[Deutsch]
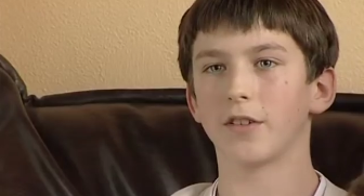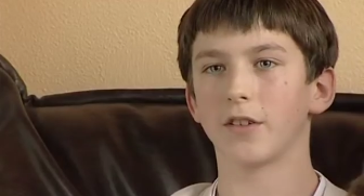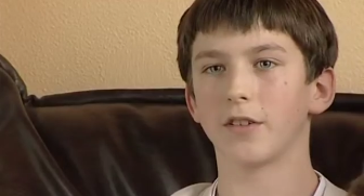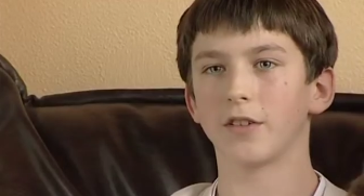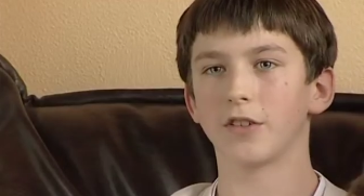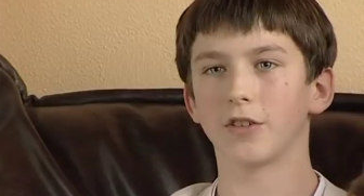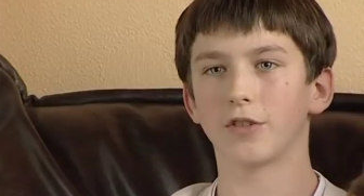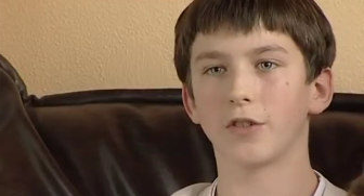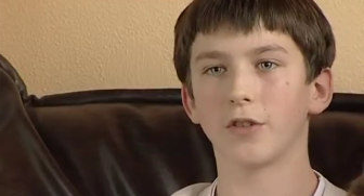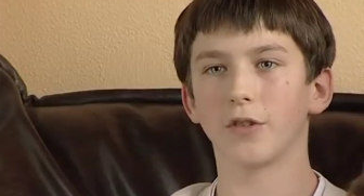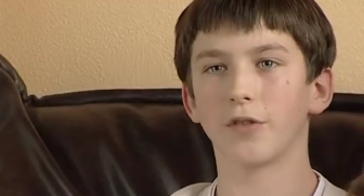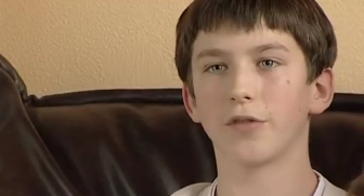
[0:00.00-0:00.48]

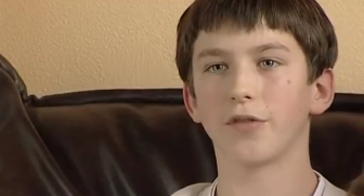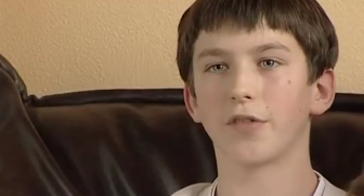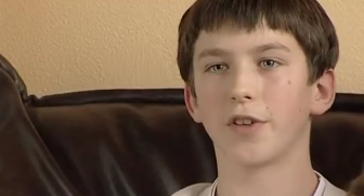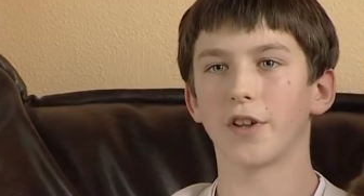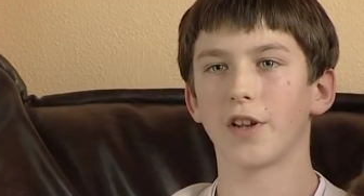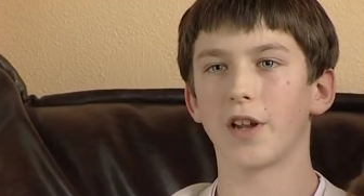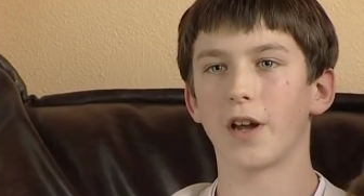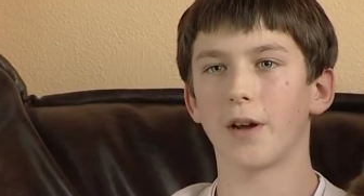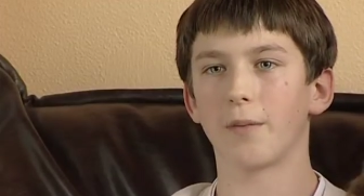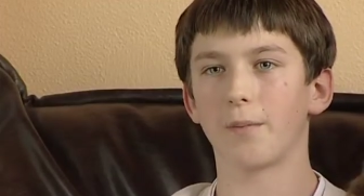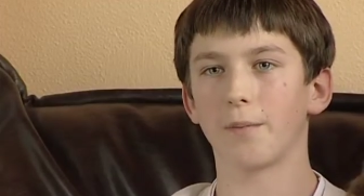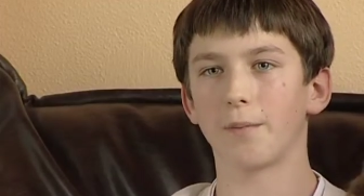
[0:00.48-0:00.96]

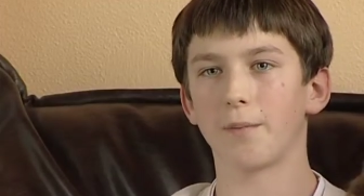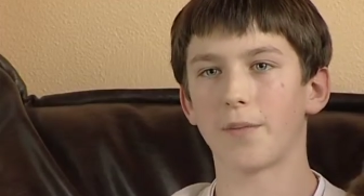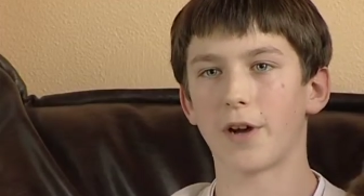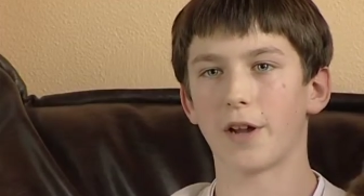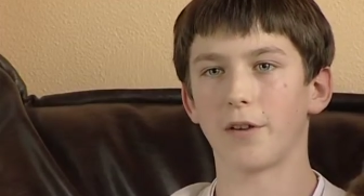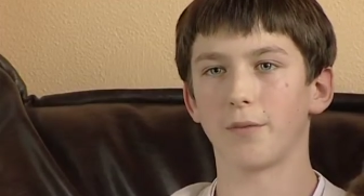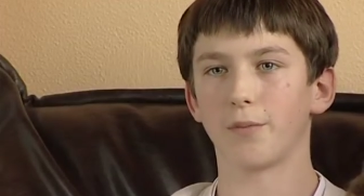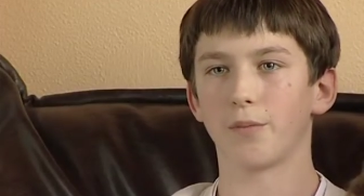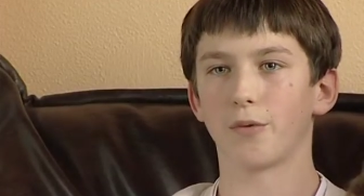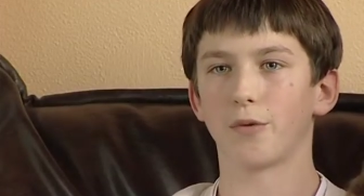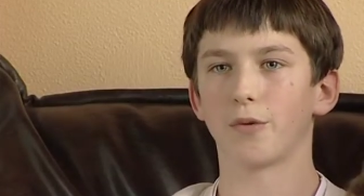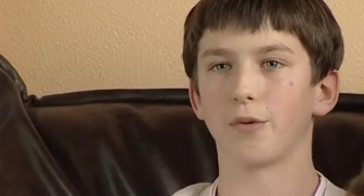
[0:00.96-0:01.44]
Stöfchen am
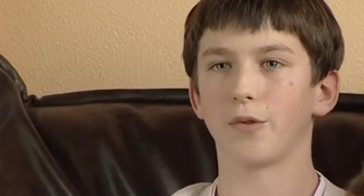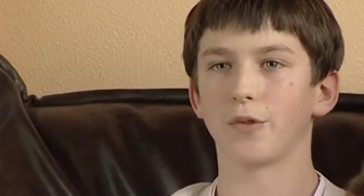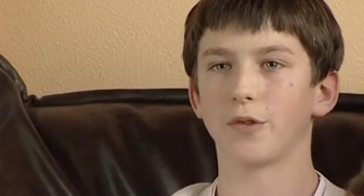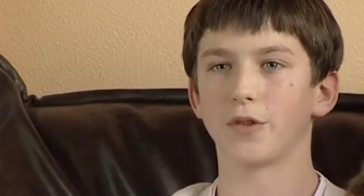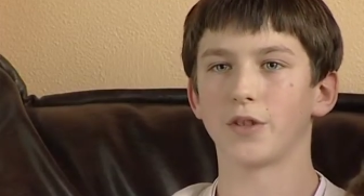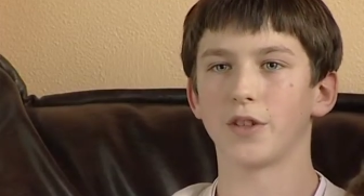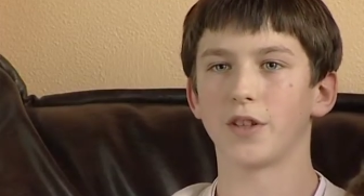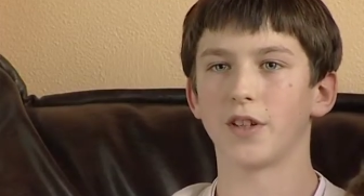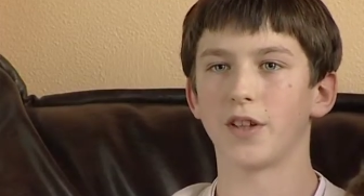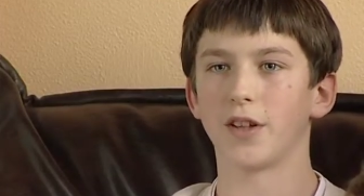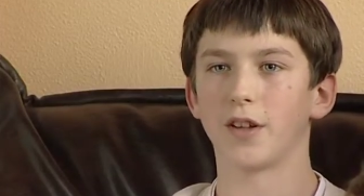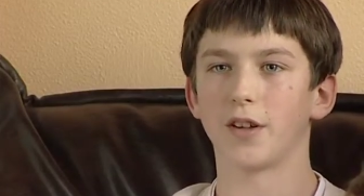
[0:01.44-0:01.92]
Band
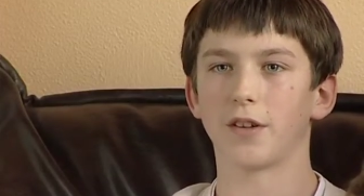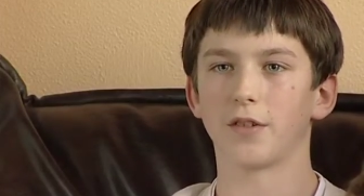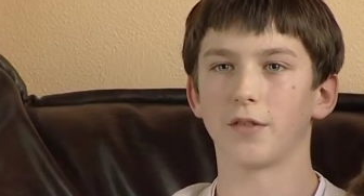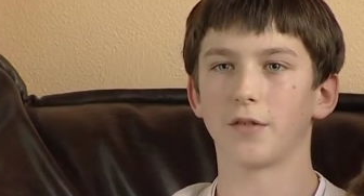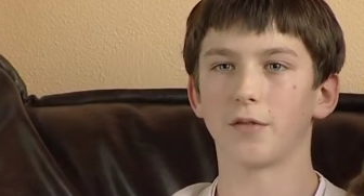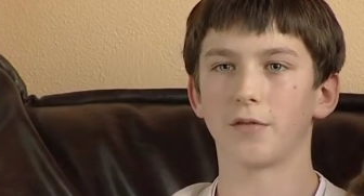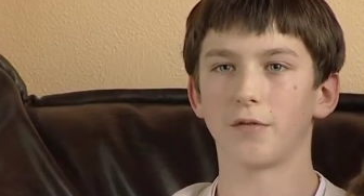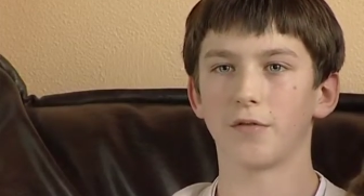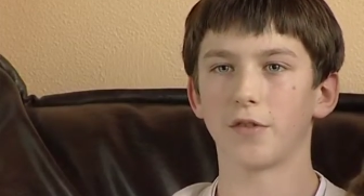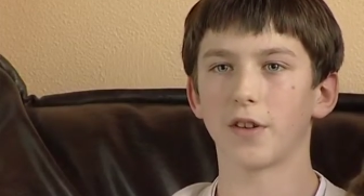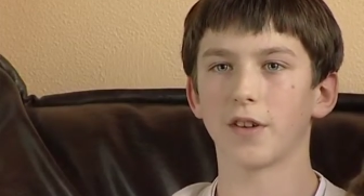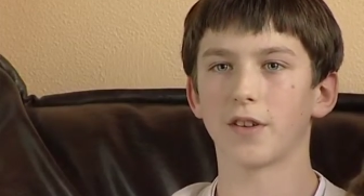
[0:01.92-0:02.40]
produziert
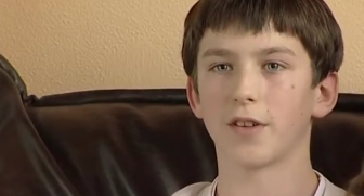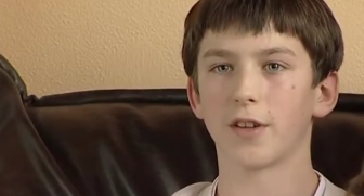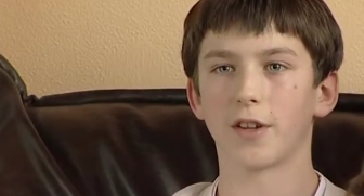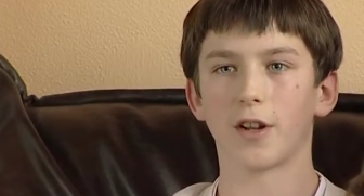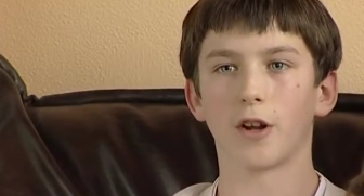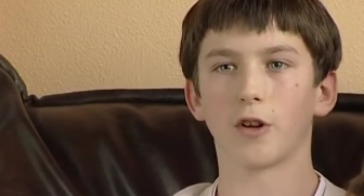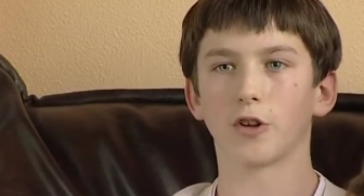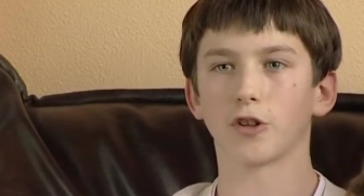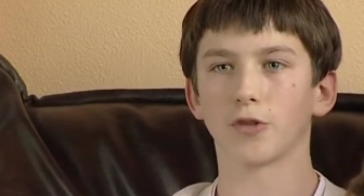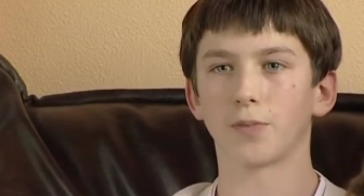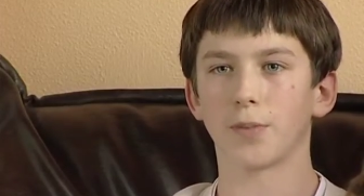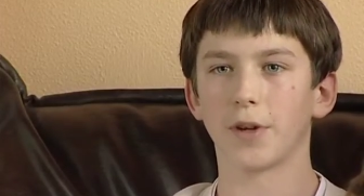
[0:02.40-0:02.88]
und wie es
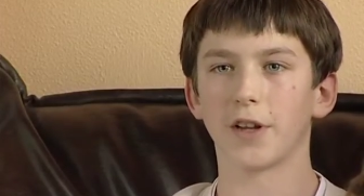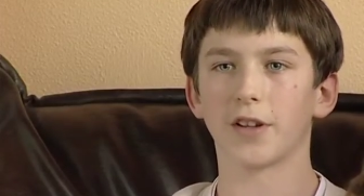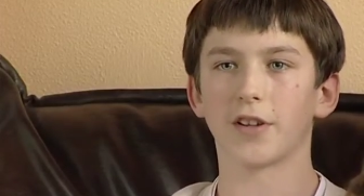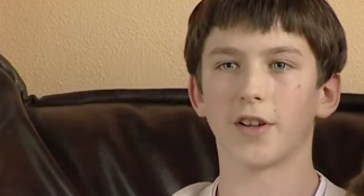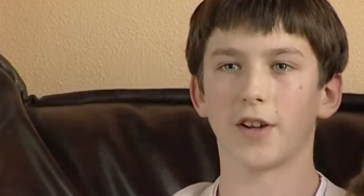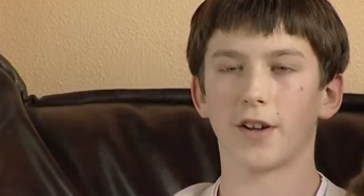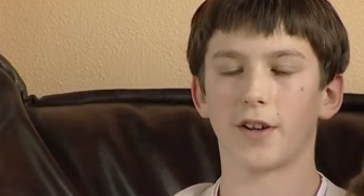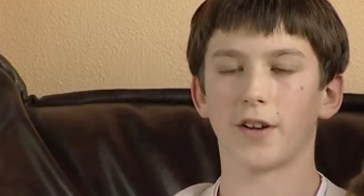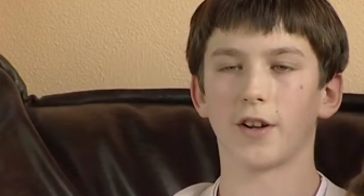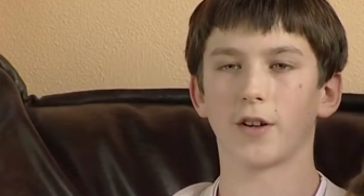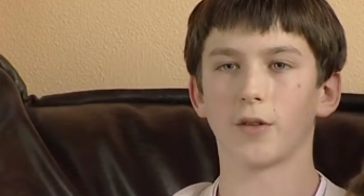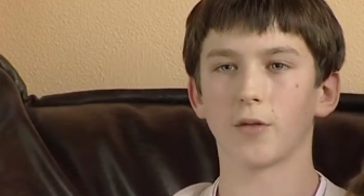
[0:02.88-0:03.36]
dann auch
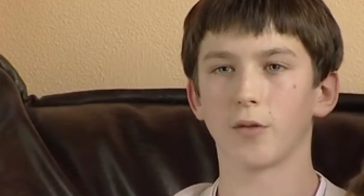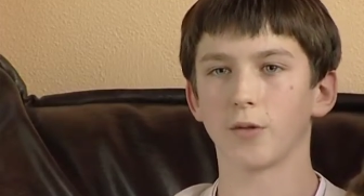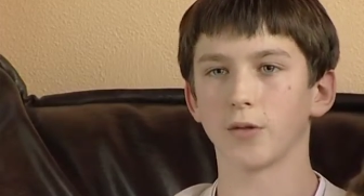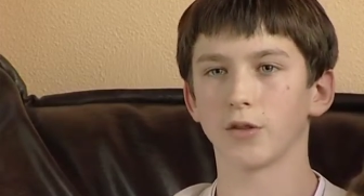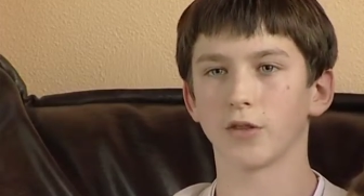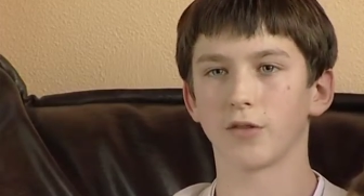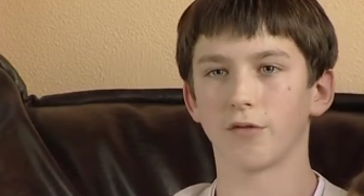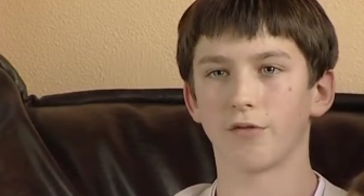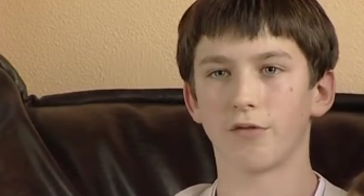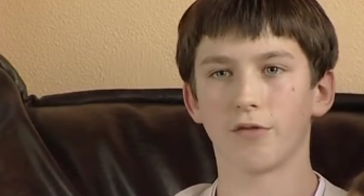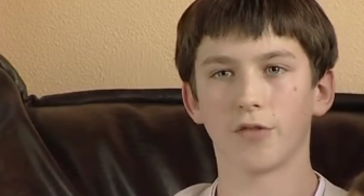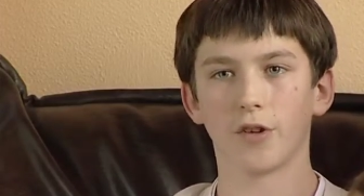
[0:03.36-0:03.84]
später in einer
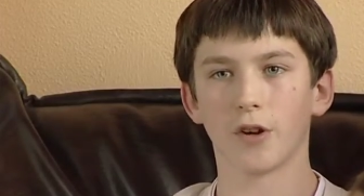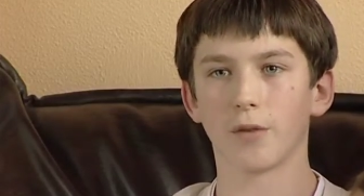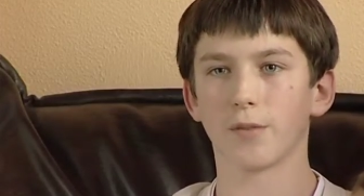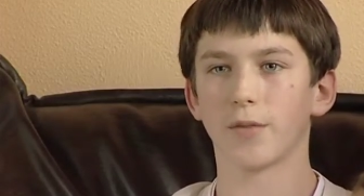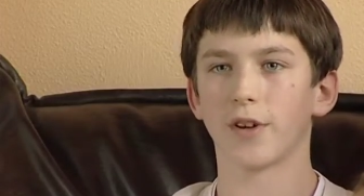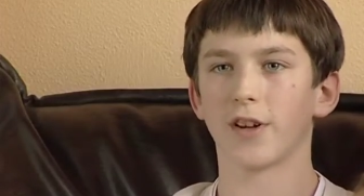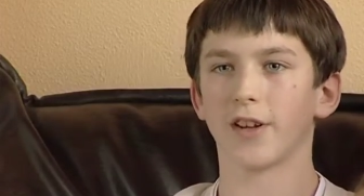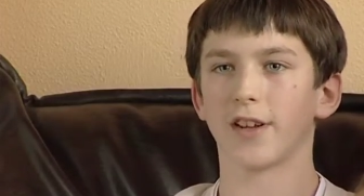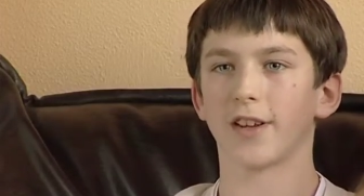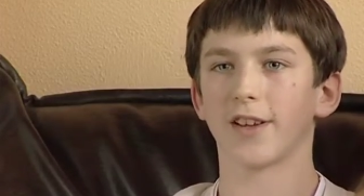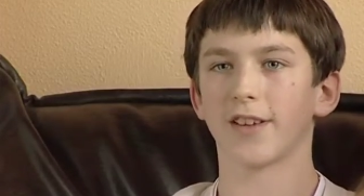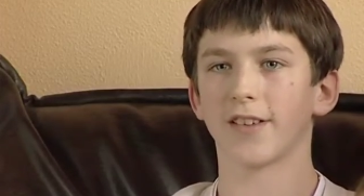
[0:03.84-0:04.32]
großen
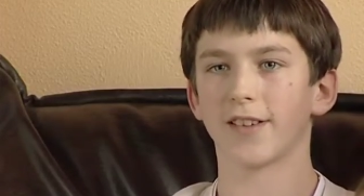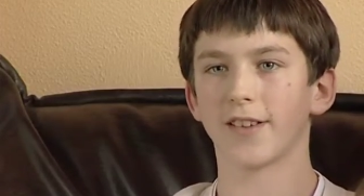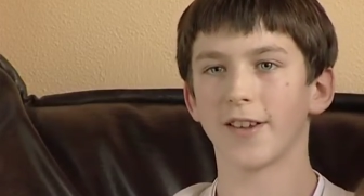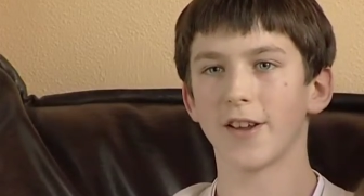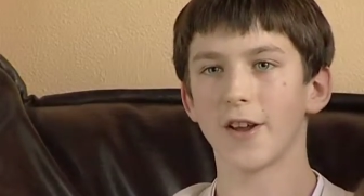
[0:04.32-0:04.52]
Firma ist.